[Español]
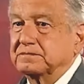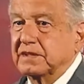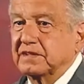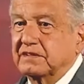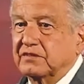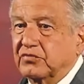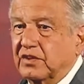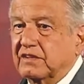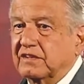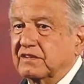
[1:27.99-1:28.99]
países
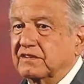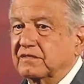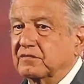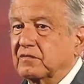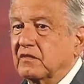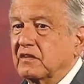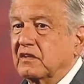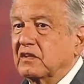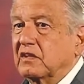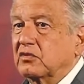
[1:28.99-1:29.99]
fuertes.
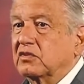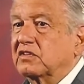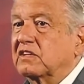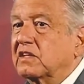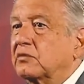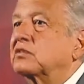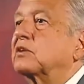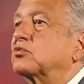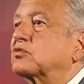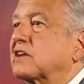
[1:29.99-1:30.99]
Entonces tenemos
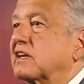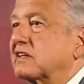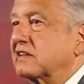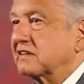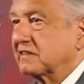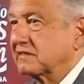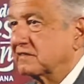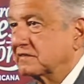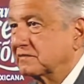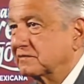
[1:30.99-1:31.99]
que buscar
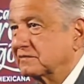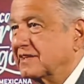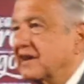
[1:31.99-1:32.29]
un